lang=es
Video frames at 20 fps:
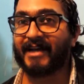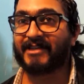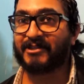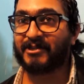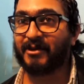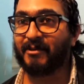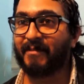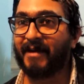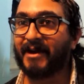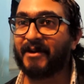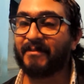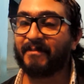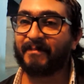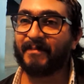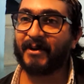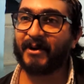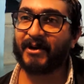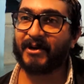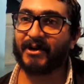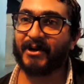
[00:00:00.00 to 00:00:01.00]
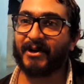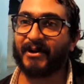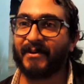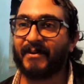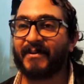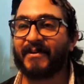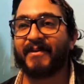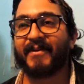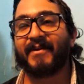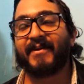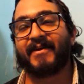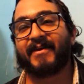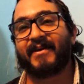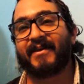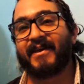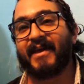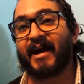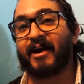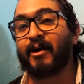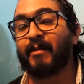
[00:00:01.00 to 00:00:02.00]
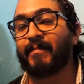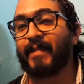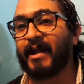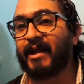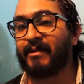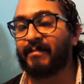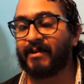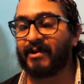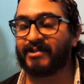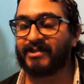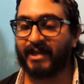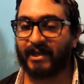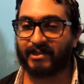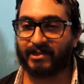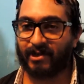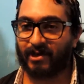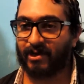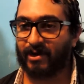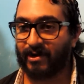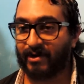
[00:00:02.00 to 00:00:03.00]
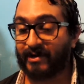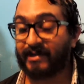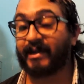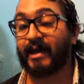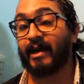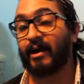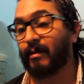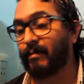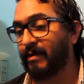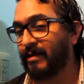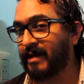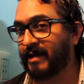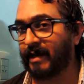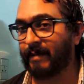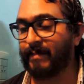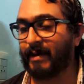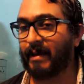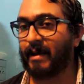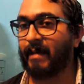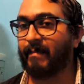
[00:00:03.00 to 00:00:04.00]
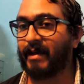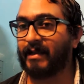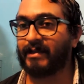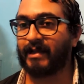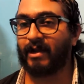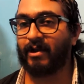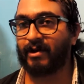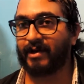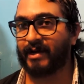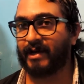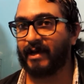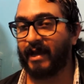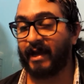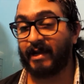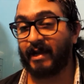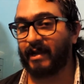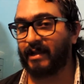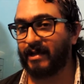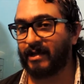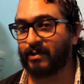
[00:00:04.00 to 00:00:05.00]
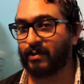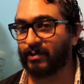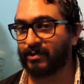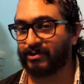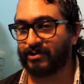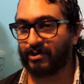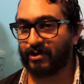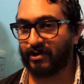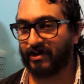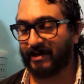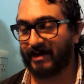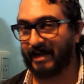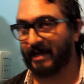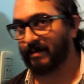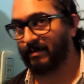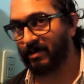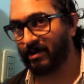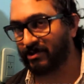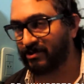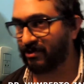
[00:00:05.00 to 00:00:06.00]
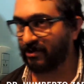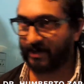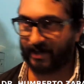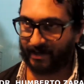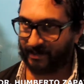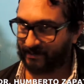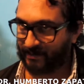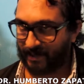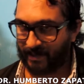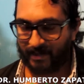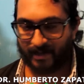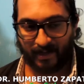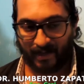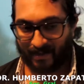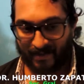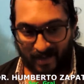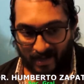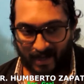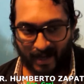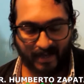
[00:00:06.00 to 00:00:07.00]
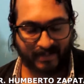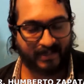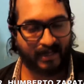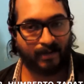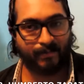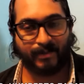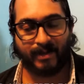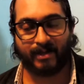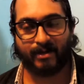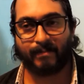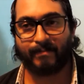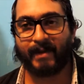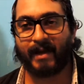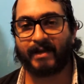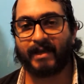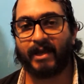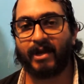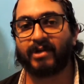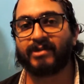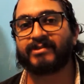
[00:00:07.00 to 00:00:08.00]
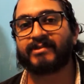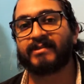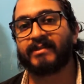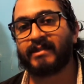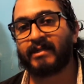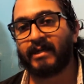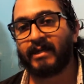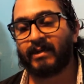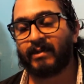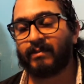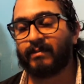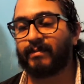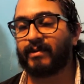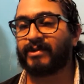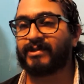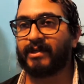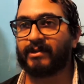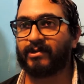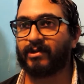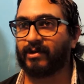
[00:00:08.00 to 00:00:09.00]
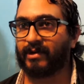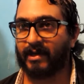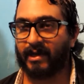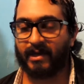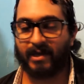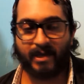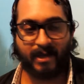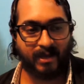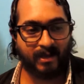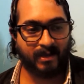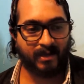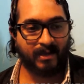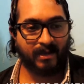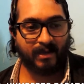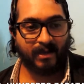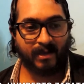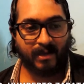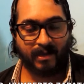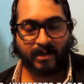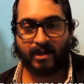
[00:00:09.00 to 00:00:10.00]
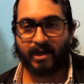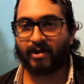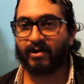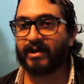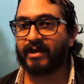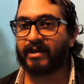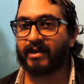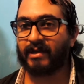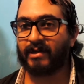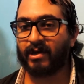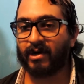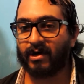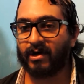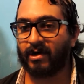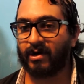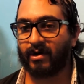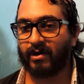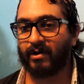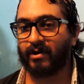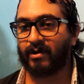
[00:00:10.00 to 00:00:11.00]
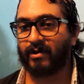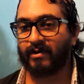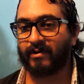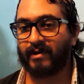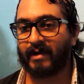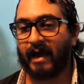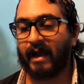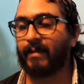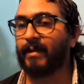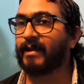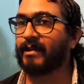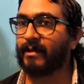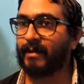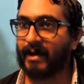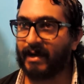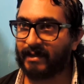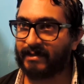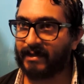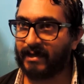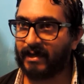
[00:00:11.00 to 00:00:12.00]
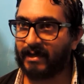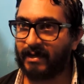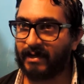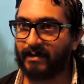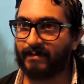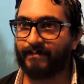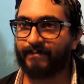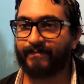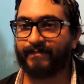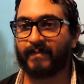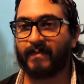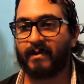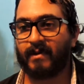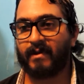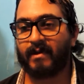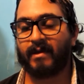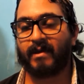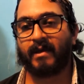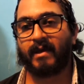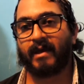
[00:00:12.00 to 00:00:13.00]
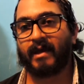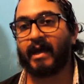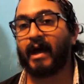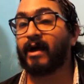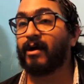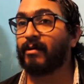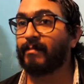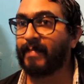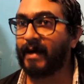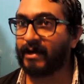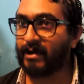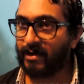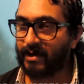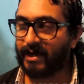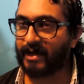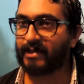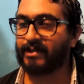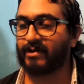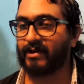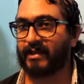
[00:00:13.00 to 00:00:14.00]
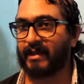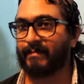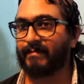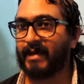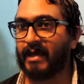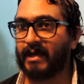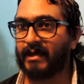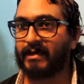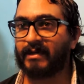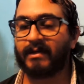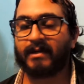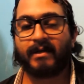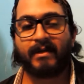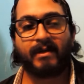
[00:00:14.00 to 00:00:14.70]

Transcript: asomar un poco y acompañar un proyecto que, como dije previamente en, lo que, en el discurso nervioso que, te, que di hacia mis compañeros, un proyecto que, originó Alberto Balestrini, que acompañó Néstor también,